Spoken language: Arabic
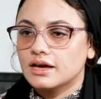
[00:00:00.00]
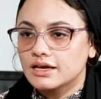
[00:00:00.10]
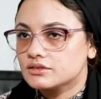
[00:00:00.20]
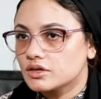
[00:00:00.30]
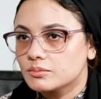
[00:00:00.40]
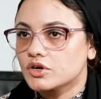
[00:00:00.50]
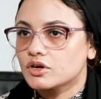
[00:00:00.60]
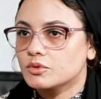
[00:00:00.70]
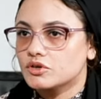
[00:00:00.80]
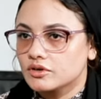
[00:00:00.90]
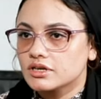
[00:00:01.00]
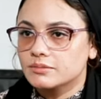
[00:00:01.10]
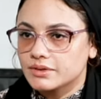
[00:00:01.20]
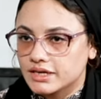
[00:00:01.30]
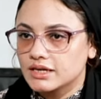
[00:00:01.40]
هات طب رقم الراجل
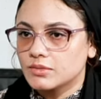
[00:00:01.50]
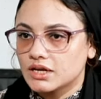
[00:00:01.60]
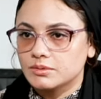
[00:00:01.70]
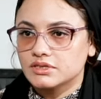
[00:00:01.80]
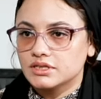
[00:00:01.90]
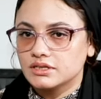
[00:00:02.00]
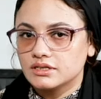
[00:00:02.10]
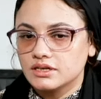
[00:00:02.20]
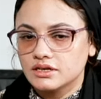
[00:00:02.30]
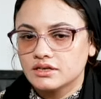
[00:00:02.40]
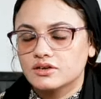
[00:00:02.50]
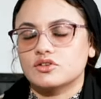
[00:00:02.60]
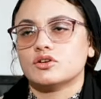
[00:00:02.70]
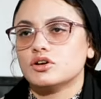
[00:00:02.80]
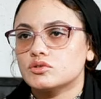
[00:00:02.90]
اللي بيتكلم على بنتنا ده
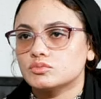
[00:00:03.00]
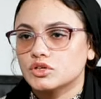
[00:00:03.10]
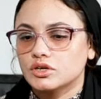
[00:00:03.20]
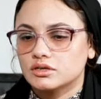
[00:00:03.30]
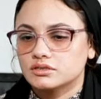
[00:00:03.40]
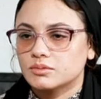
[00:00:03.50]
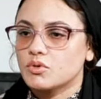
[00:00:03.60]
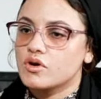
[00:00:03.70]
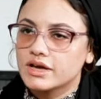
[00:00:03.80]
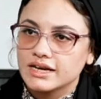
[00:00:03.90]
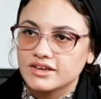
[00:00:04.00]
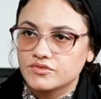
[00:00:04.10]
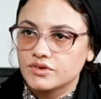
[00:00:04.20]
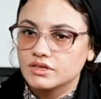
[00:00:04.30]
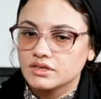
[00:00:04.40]
الرقم ضاع طب هو
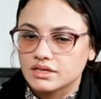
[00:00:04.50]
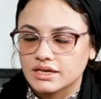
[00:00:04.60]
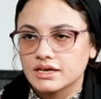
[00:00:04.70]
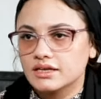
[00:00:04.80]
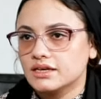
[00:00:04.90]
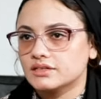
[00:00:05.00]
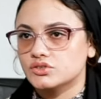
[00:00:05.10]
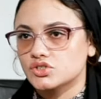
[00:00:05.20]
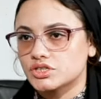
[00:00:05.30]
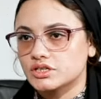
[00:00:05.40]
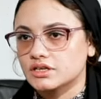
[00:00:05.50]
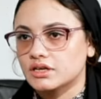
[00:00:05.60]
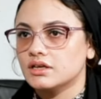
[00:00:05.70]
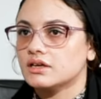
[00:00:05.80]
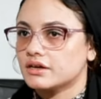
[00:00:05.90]
جالك فين جالي عند
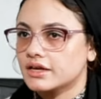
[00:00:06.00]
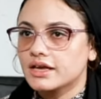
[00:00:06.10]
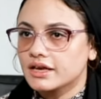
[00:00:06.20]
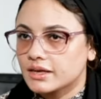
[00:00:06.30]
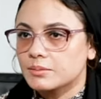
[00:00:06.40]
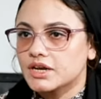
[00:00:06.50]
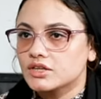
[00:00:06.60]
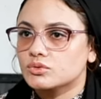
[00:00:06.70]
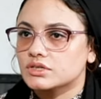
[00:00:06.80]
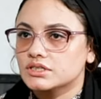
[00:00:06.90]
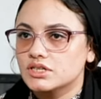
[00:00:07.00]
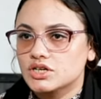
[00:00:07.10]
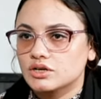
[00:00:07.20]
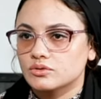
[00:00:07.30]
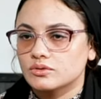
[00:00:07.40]
الشركه راجع الكاميرات ورينا
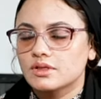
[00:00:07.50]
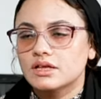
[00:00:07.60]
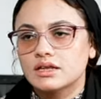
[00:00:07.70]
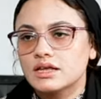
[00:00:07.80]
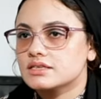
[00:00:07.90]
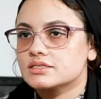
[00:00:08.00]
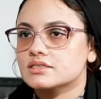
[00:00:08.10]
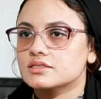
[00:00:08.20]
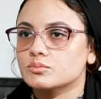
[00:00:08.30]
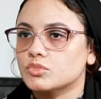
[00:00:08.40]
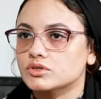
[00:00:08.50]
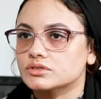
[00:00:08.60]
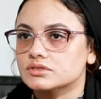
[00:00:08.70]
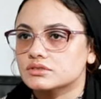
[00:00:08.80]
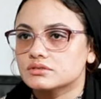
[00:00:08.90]
شكله لا السيستم
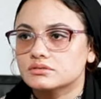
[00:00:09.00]
باظ